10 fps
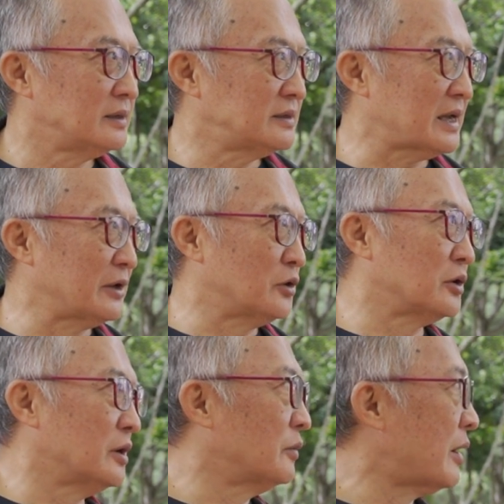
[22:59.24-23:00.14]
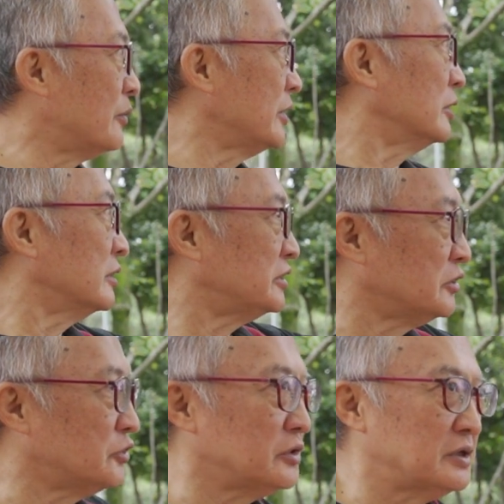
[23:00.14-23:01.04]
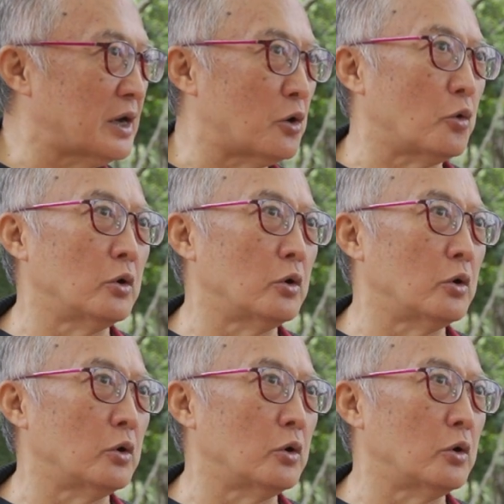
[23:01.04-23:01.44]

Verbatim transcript: 再有个毛病就进去一下